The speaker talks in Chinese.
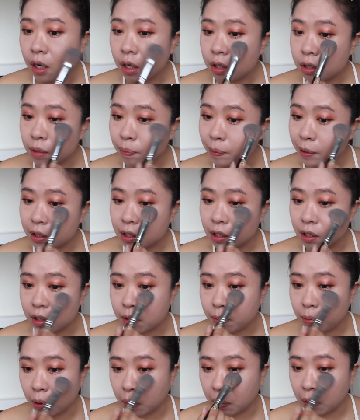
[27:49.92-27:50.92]
这边真的是
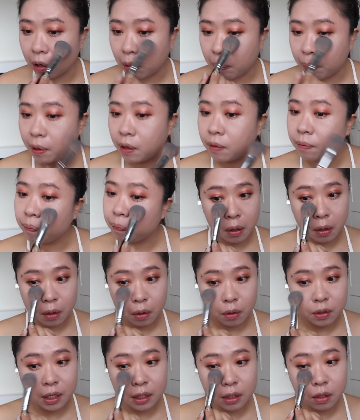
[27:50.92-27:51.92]
碰到爆。
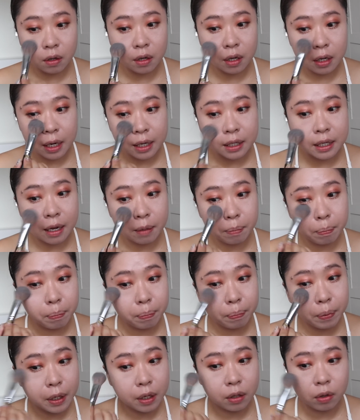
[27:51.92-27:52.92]
我上次有跟大家
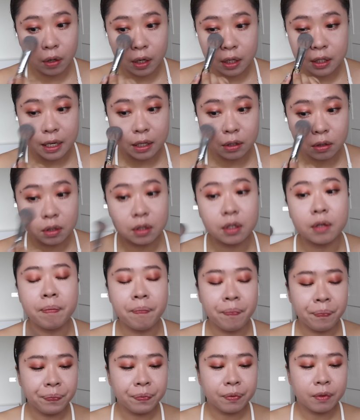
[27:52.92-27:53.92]
比对一下，就是
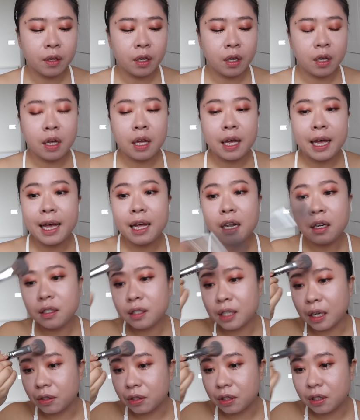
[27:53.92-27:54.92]
Alice
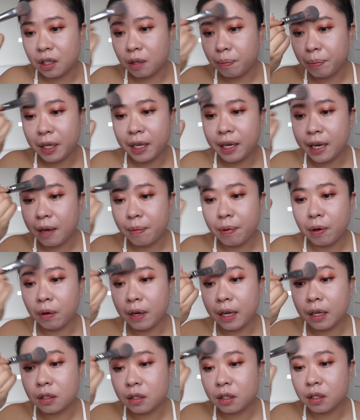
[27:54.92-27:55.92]
老师的 P K 蓬
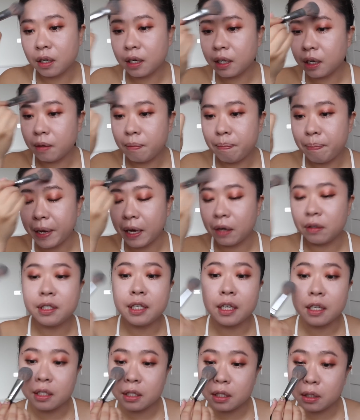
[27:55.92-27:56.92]
亮色跟表
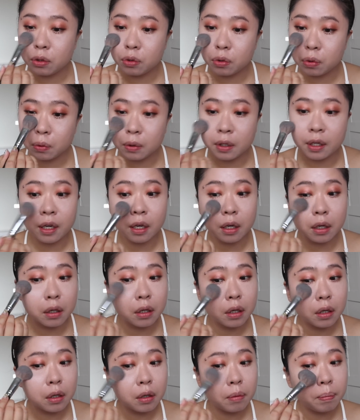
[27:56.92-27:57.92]
姐新出的那
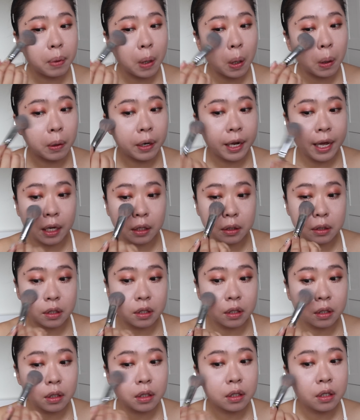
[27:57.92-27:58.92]
个蓬亮
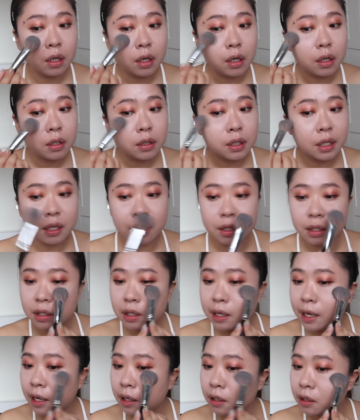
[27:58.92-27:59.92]
色，真的
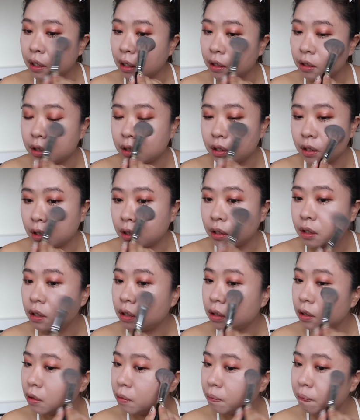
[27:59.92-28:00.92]
是 Alice 老师
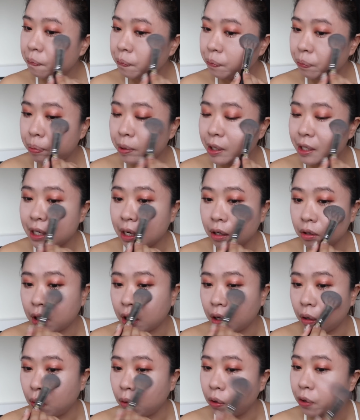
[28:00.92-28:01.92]
的。比较
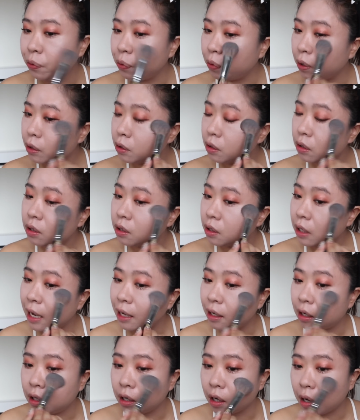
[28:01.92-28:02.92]
得我缘，就是它
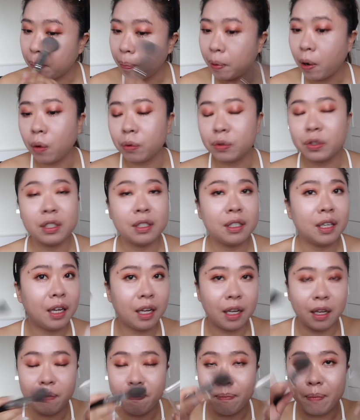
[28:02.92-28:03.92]
的那个嘭是
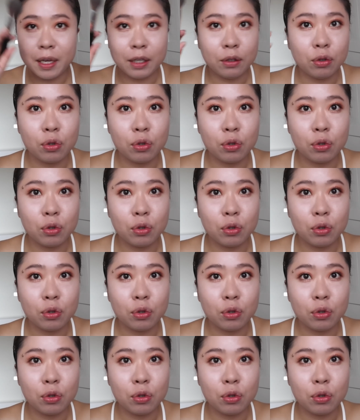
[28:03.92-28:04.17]
很明